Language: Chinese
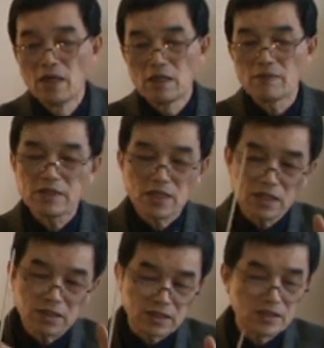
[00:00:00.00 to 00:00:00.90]
那么这个
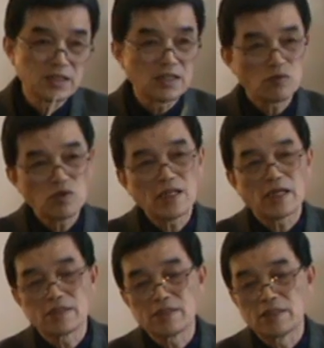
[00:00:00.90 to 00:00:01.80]
时期的最
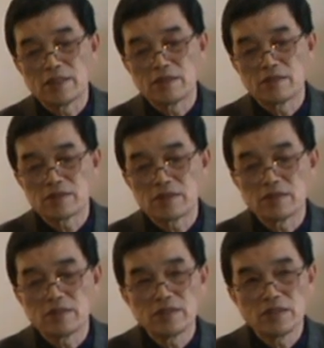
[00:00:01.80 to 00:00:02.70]
大特征呢，就
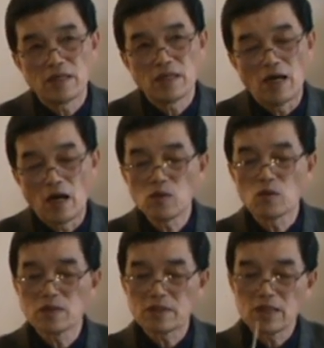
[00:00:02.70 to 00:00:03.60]
是儿
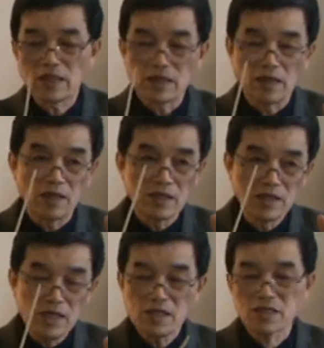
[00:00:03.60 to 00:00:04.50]
童的这个
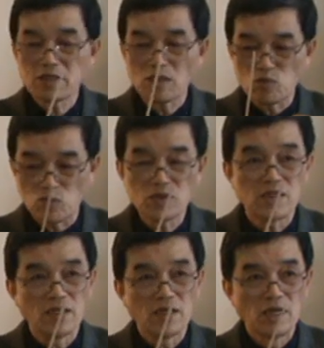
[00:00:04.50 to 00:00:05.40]
意识的主体。